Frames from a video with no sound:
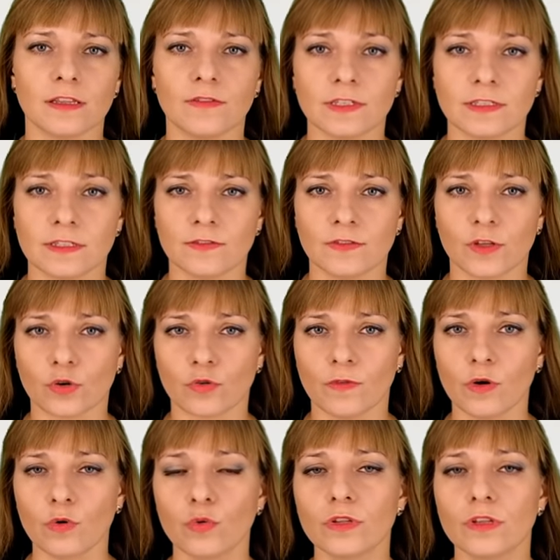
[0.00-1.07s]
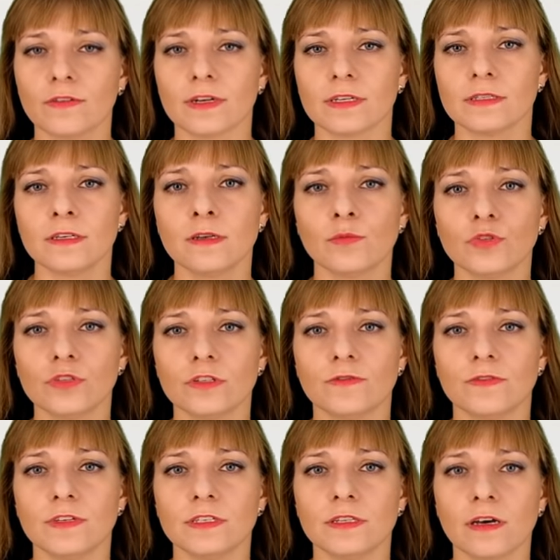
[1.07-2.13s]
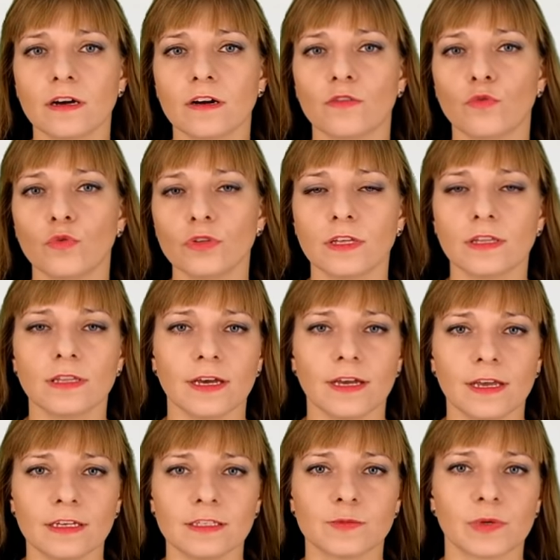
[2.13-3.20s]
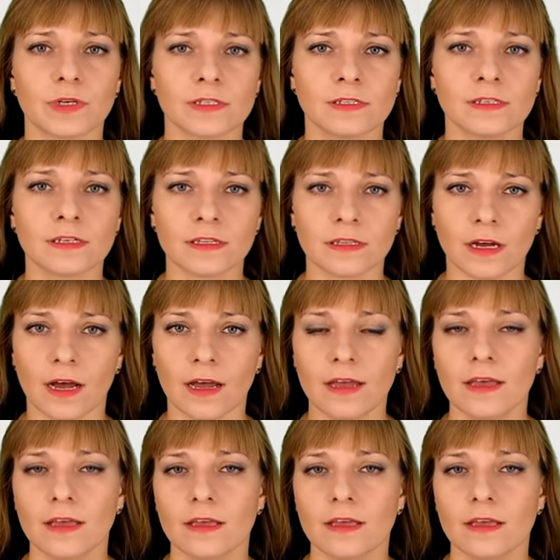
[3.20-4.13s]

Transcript: 2022 года в России будет введена квота на экспорт зерна,